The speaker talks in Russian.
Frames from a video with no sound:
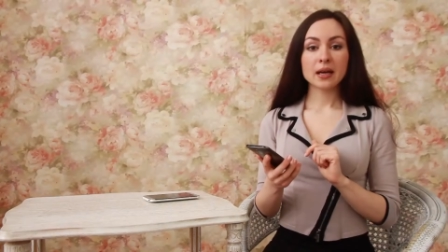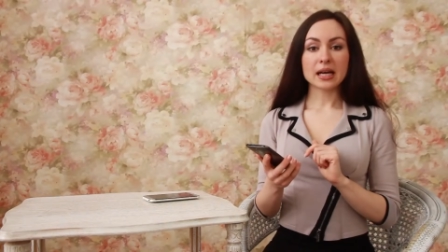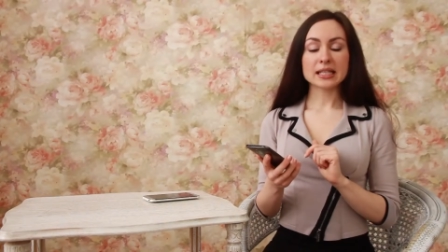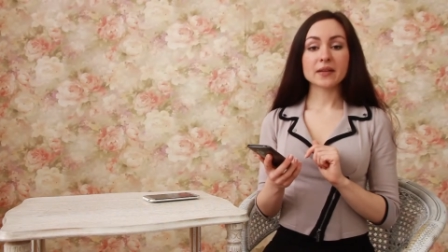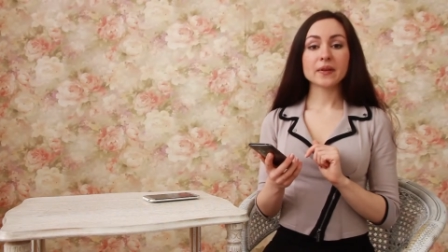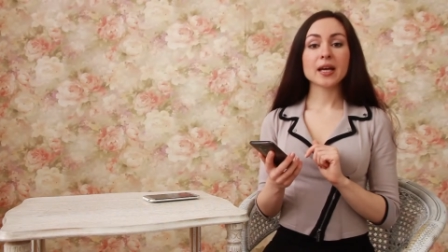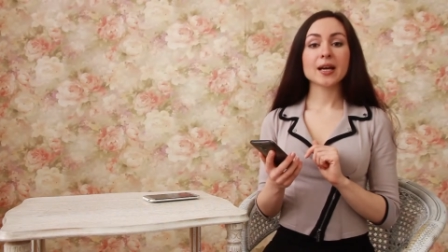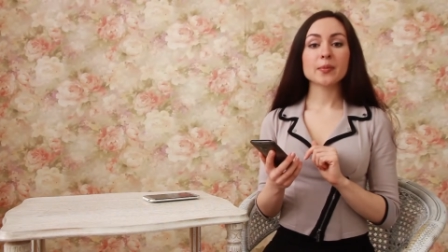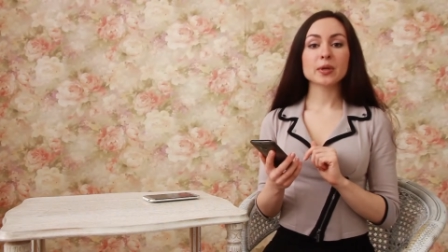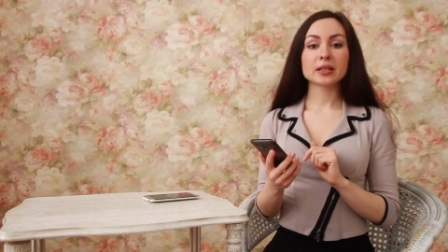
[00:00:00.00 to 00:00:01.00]
Основная
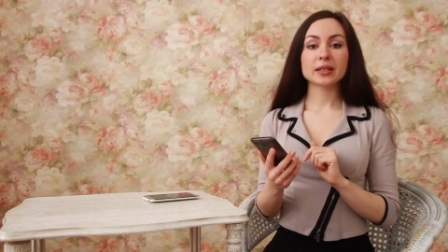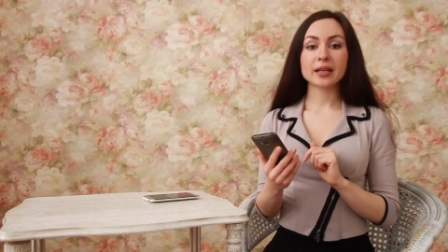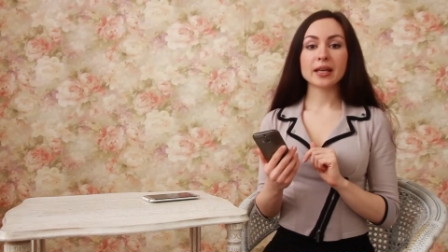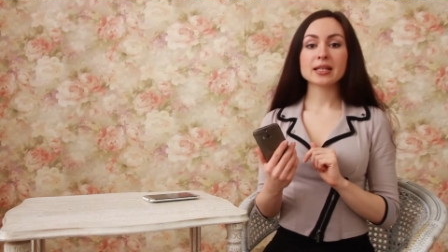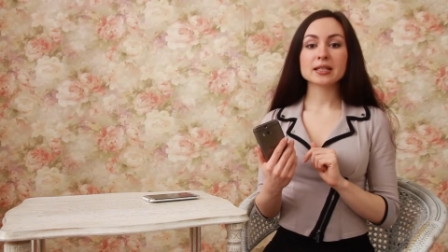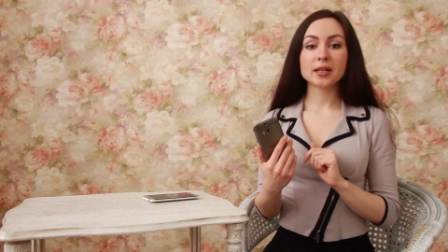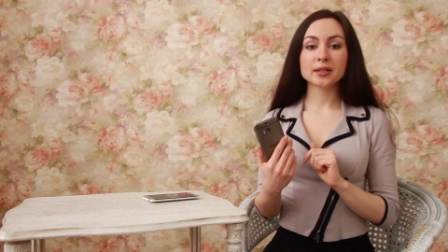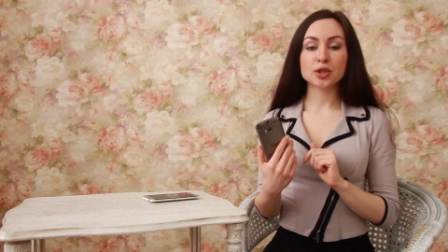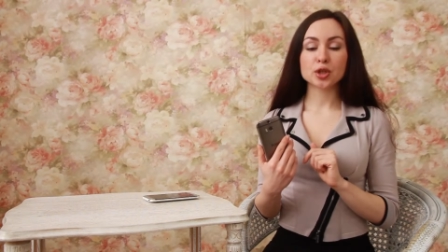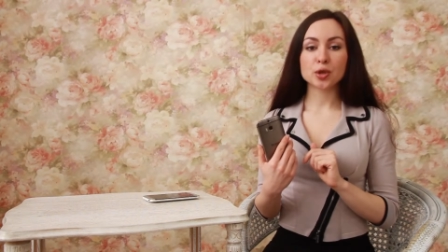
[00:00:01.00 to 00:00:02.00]
камера так и
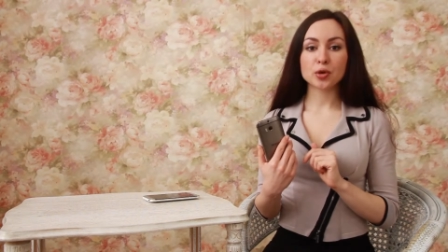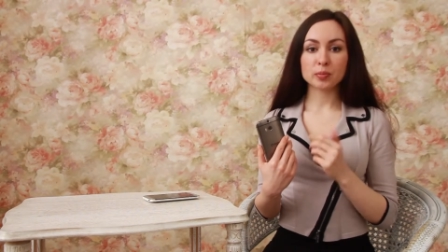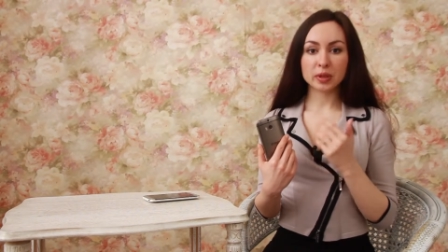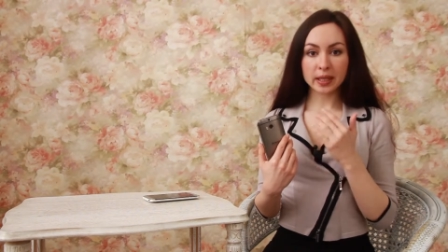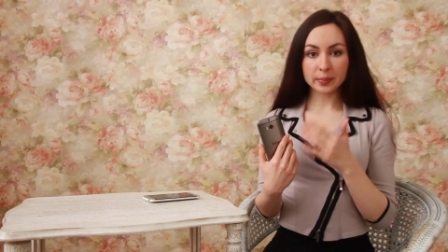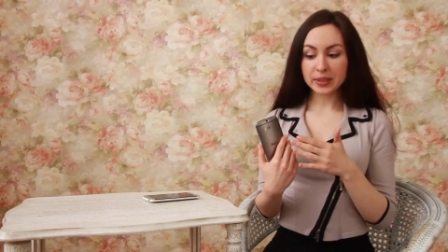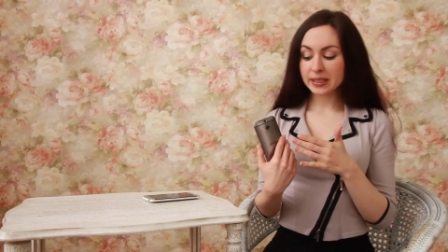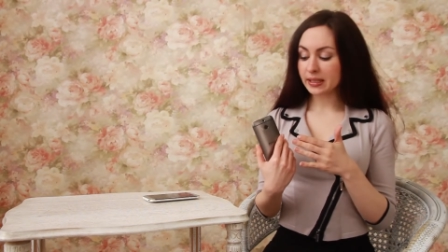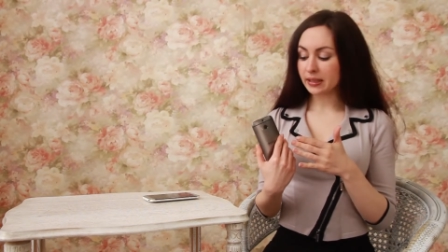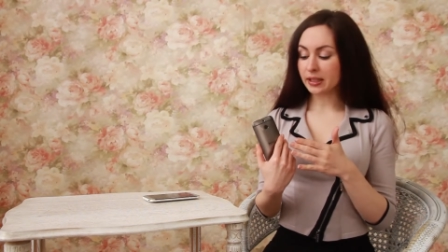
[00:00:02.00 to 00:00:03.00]
осталась
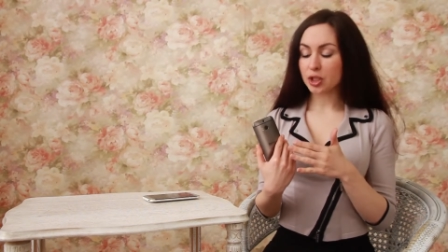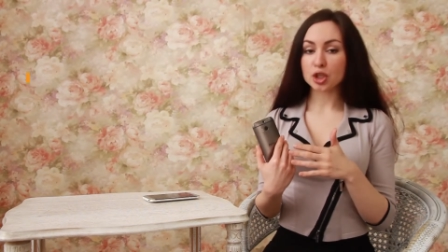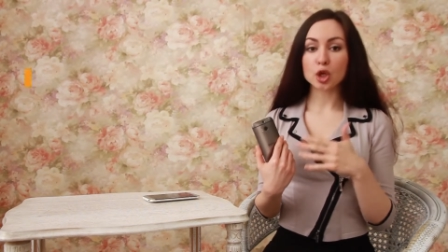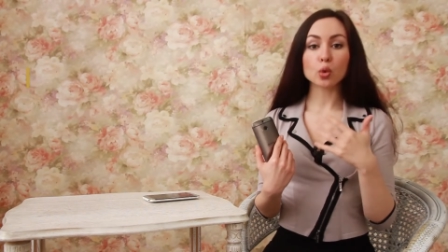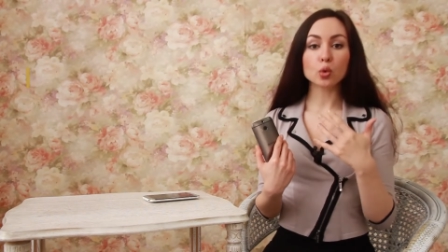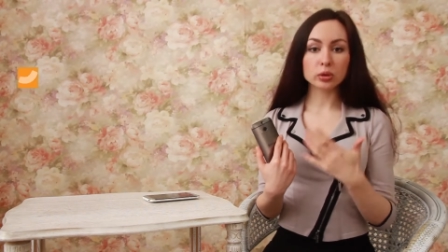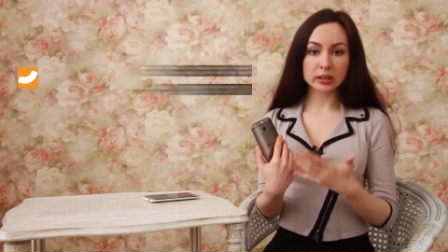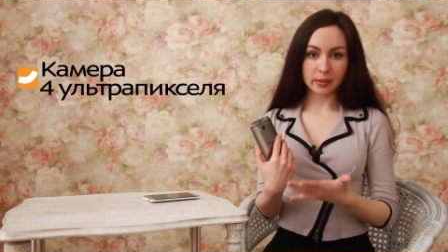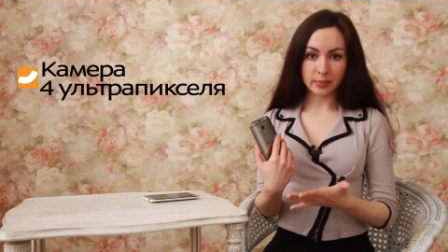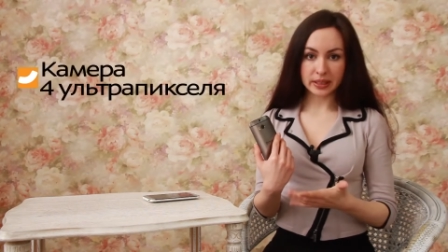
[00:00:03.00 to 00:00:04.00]
4-мегапиксельной, точнее
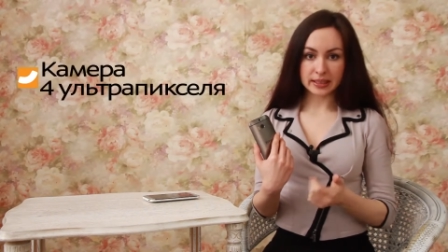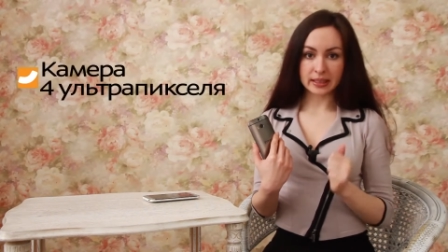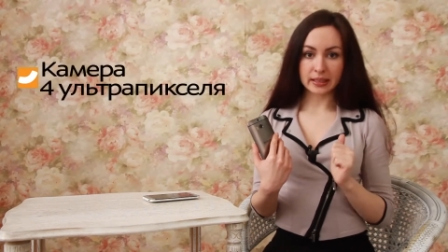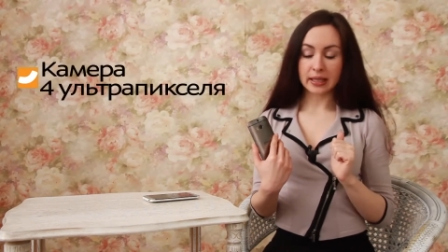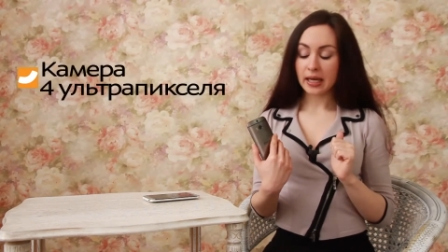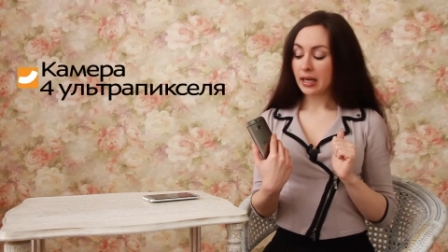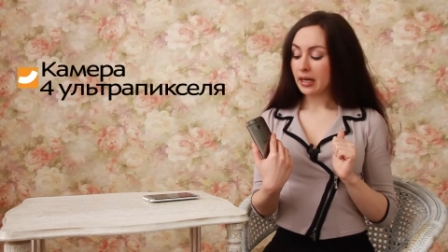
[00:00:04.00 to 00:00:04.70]
ультрапиксельной.